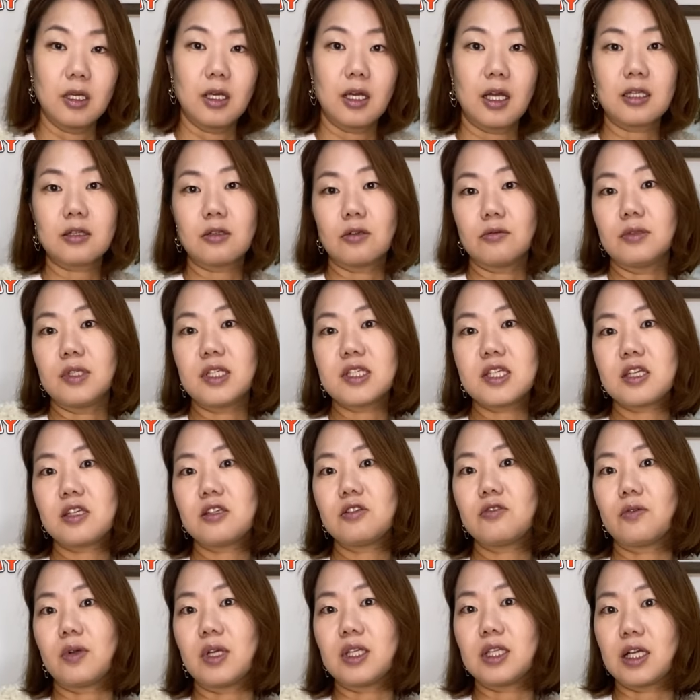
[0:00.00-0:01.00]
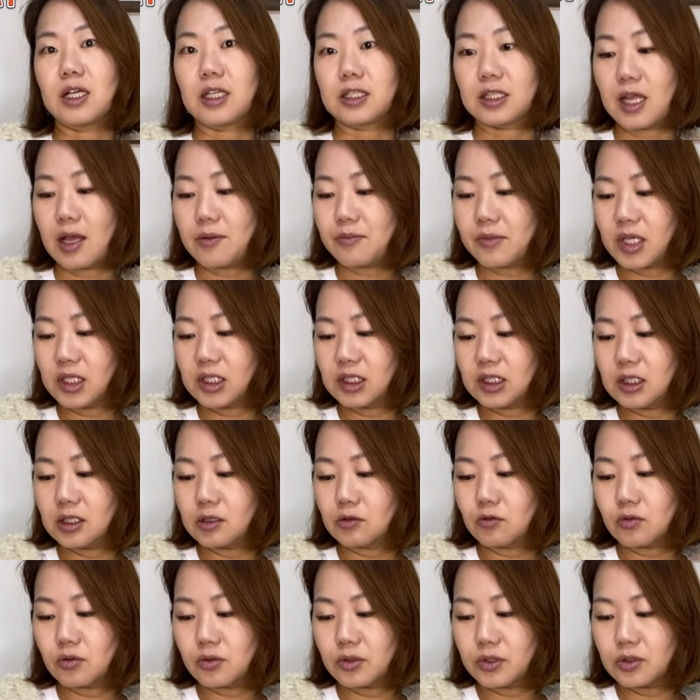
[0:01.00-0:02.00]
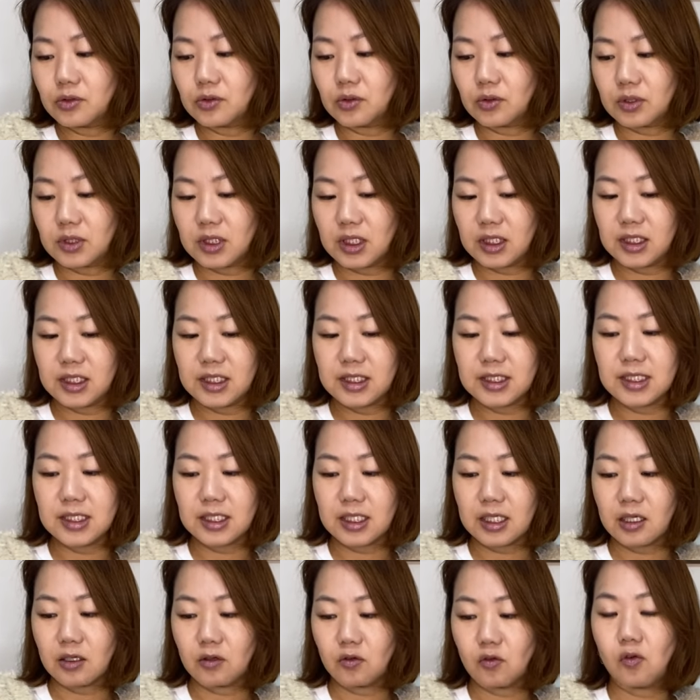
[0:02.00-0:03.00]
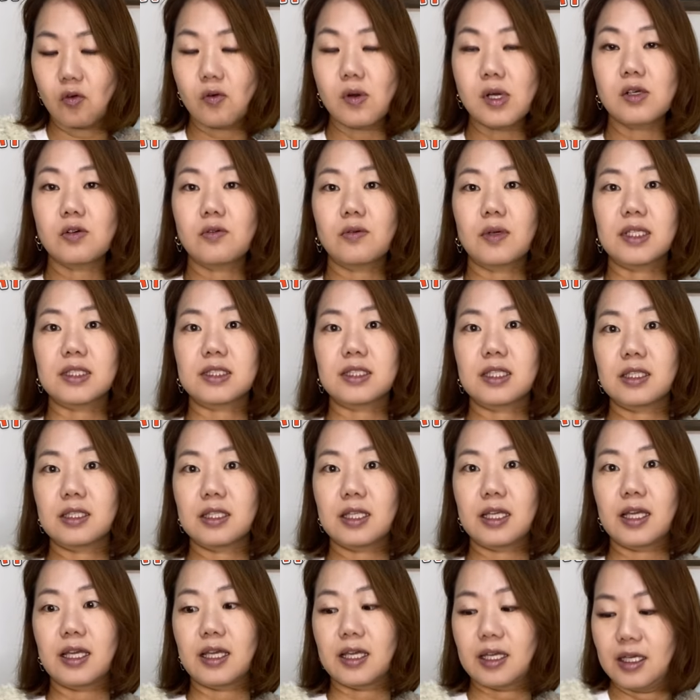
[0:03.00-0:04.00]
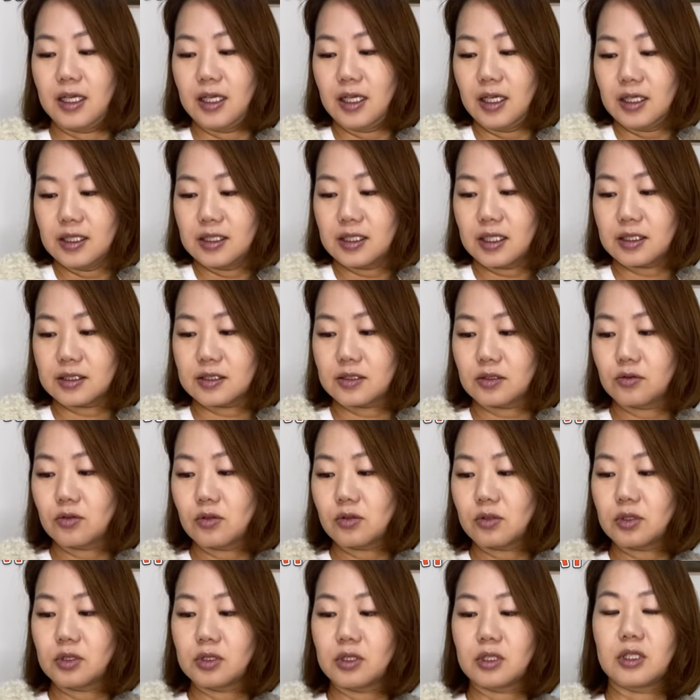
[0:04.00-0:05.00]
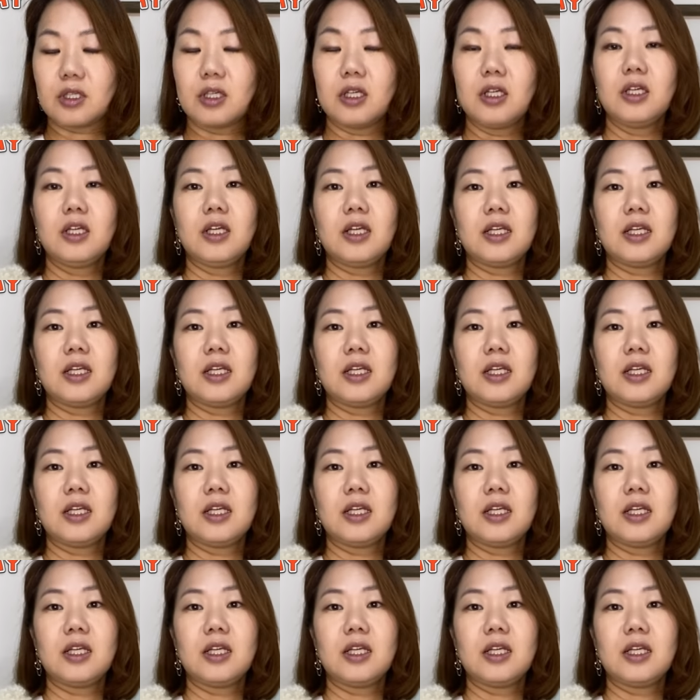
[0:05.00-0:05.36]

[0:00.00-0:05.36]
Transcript: あと嬉しいのはなんかたまにこういうのって生地がゴワゴワしててなんかすごく